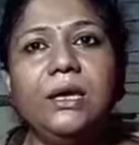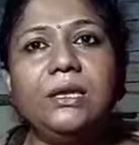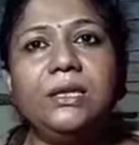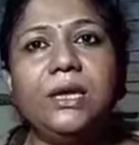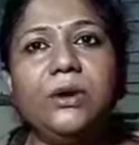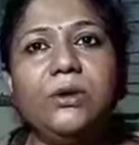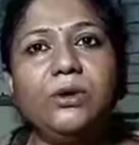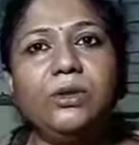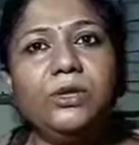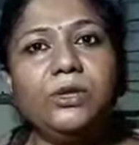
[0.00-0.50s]

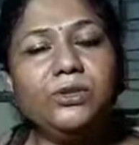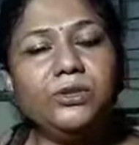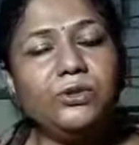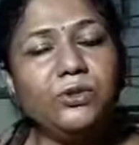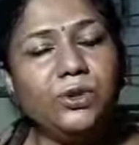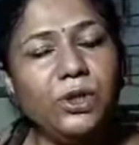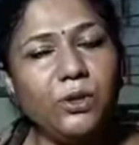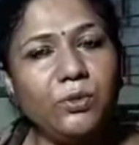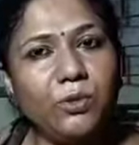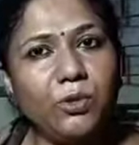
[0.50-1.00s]
তাই অধীর
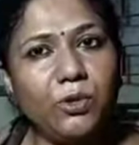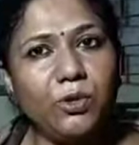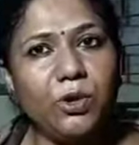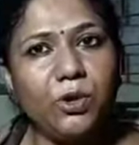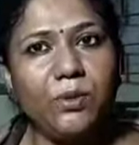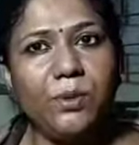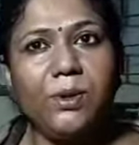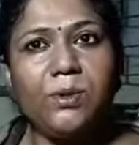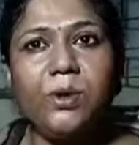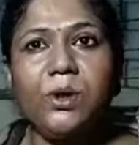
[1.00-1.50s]
চৌধুরীর ভোট
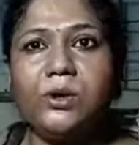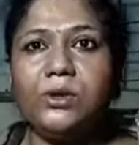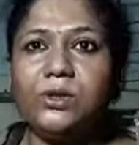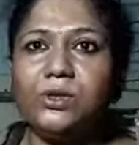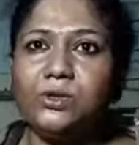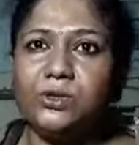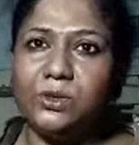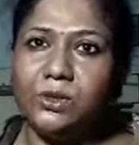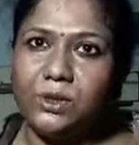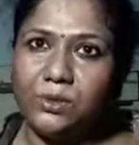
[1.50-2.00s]
হবে ওরা
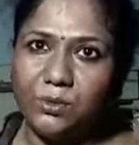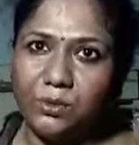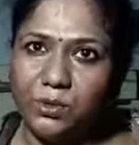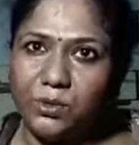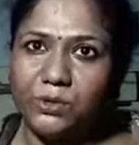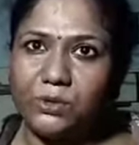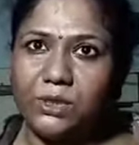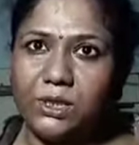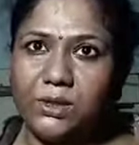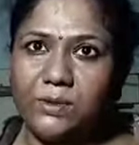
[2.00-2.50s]
অধীর চৌধুরীর
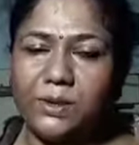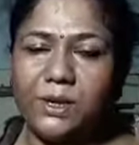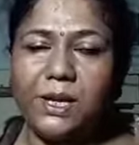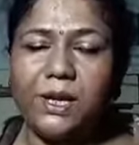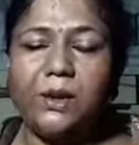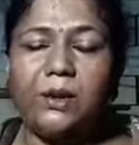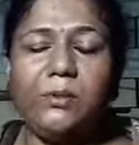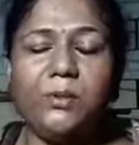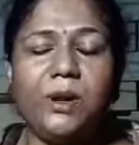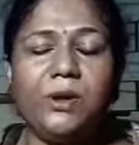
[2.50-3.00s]
ভোট হতে দেবে না
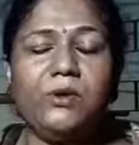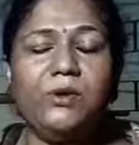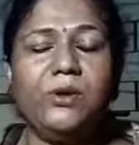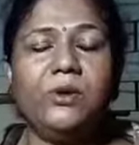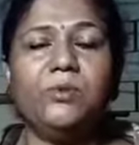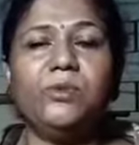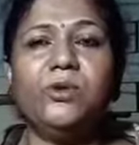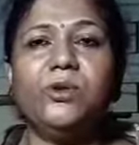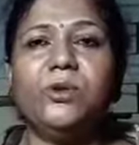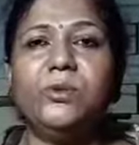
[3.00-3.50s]
কারণ
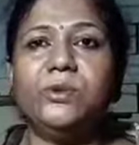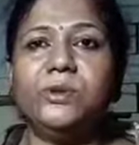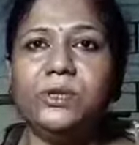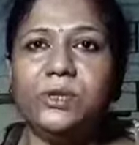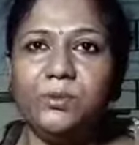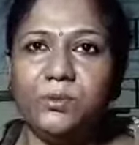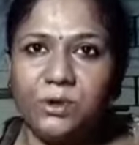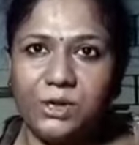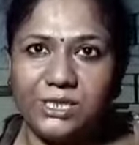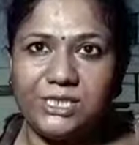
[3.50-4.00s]
মাননীয়
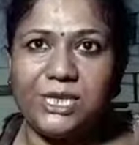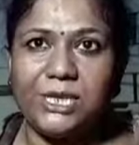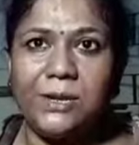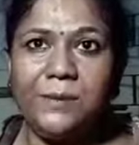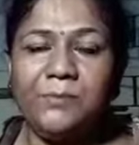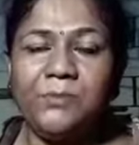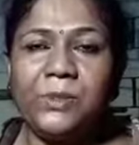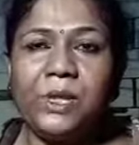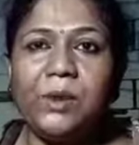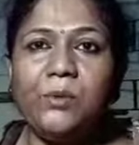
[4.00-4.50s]
মুখ্যমন্ত্রী বলেছেন
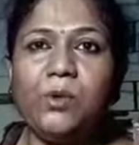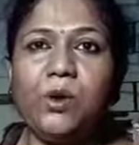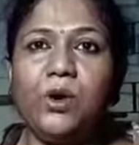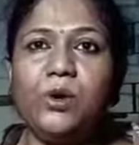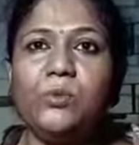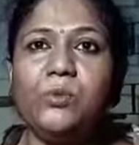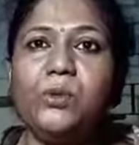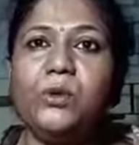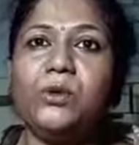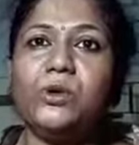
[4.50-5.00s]

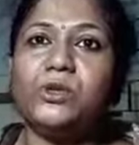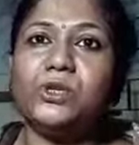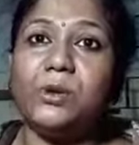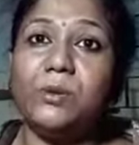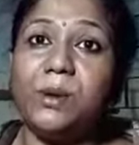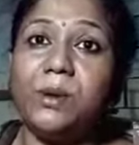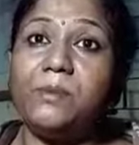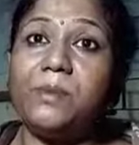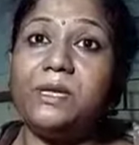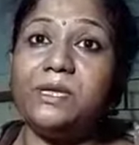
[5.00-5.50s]
বহরমপুর
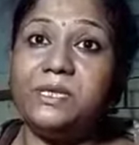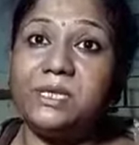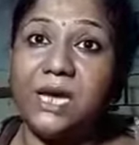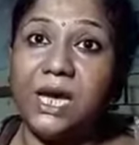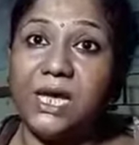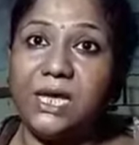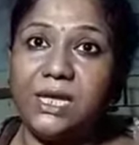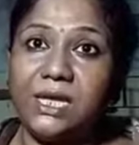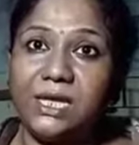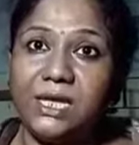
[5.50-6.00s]
লোকসভা আমার
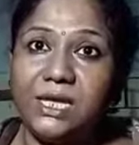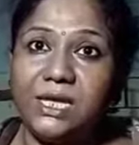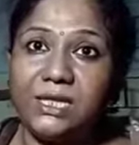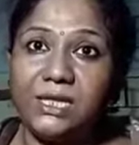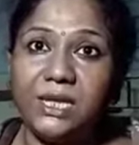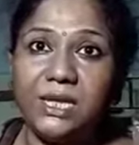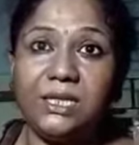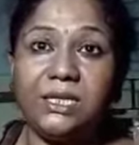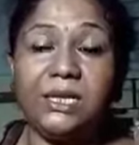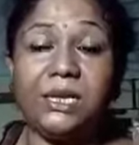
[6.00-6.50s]
চাই
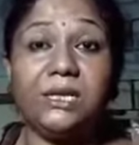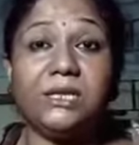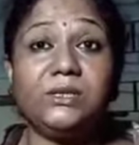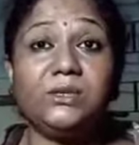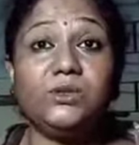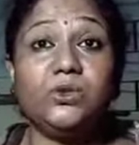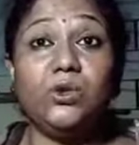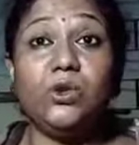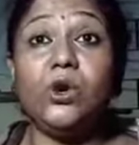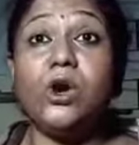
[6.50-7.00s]
তাহলে তার
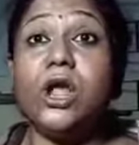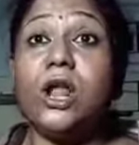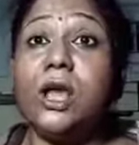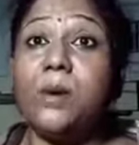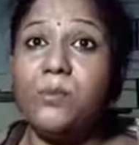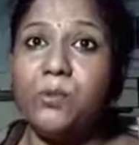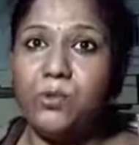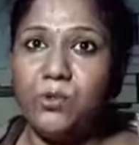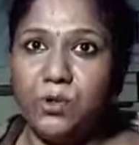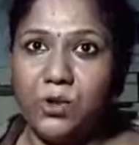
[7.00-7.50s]

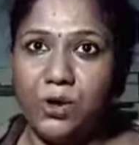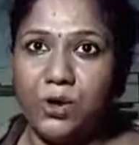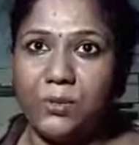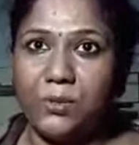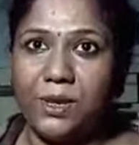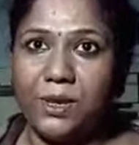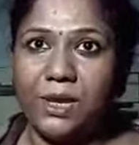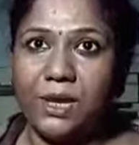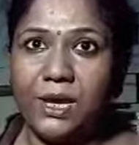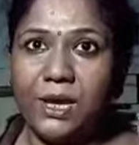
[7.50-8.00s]
ষোলোকলা পূর্ণ
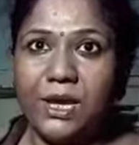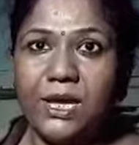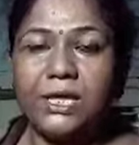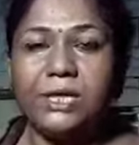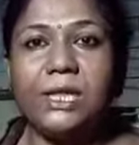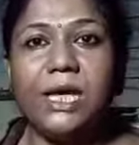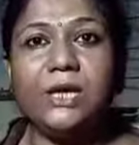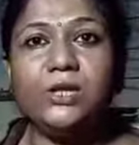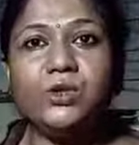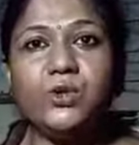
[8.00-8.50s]
হবে
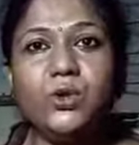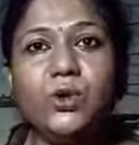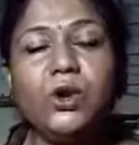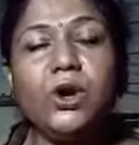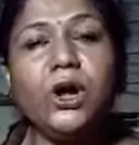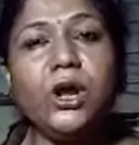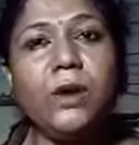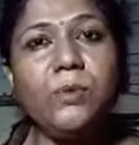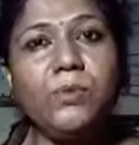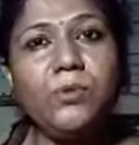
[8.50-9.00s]
তাই
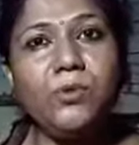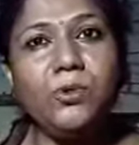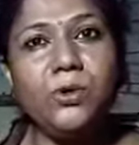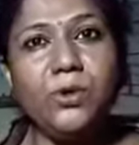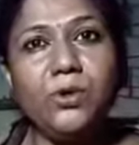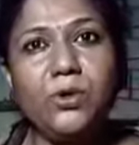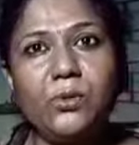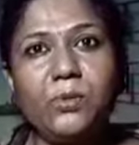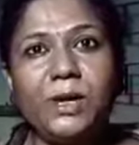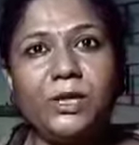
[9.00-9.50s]
ষোলোকলা পূর্ণ
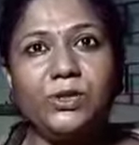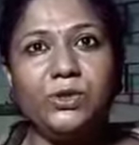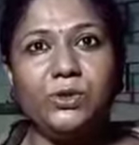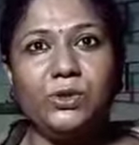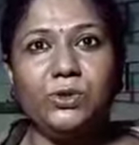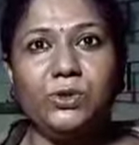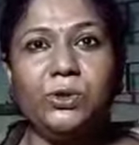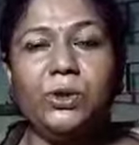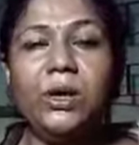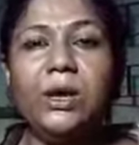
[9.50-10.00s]
করবার
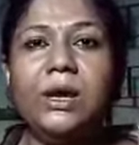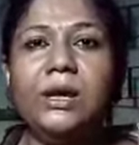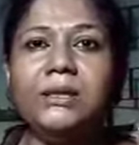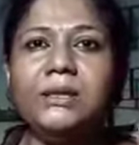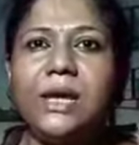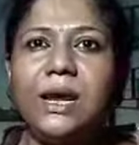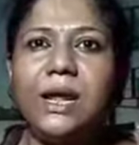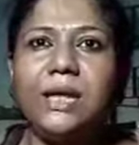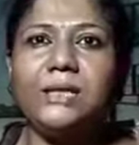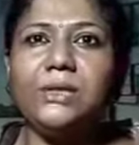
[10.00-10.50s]
জন্য
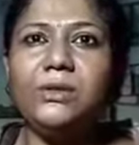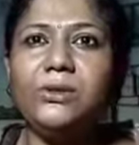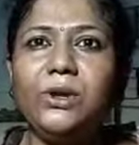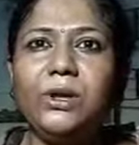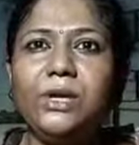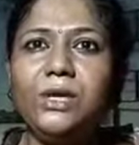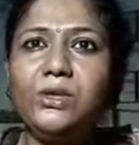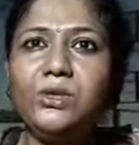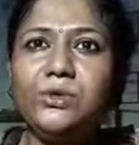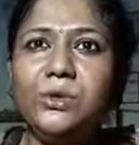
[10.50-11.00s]
তার হাতে তো
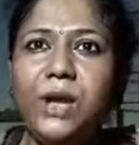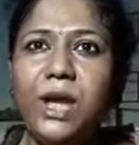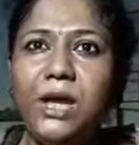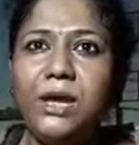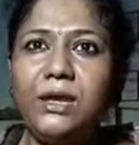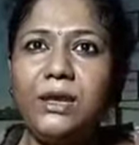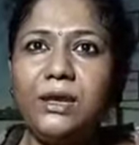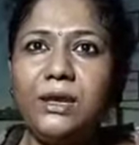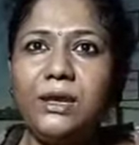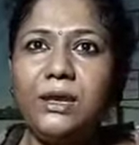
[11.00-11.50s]
আর কিছু নেই